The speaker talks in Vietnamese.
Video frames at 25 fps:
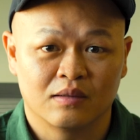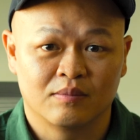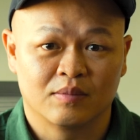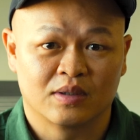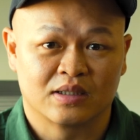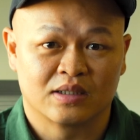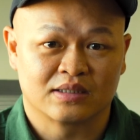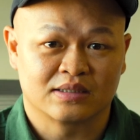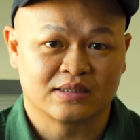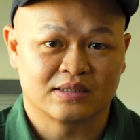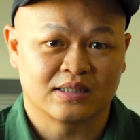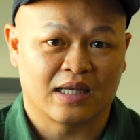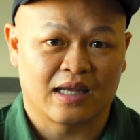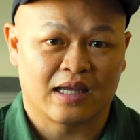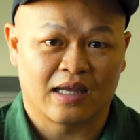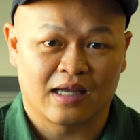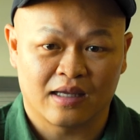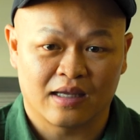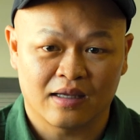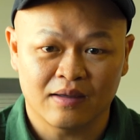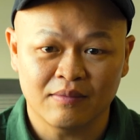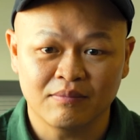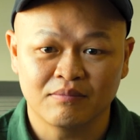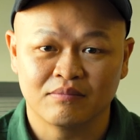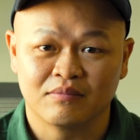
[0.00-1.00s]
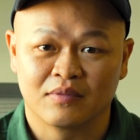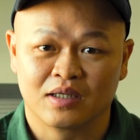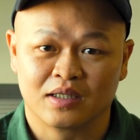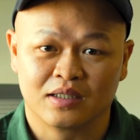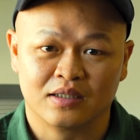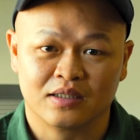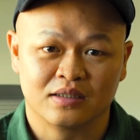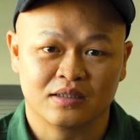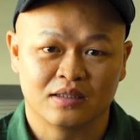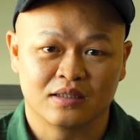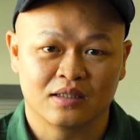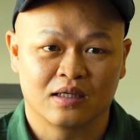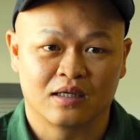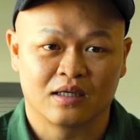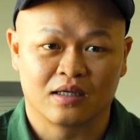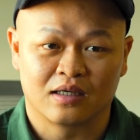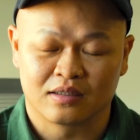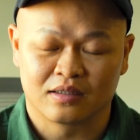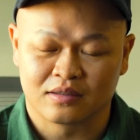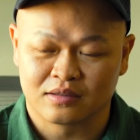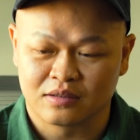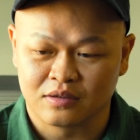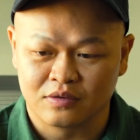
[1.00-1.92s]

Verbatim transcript: thì mình sẽ bị à,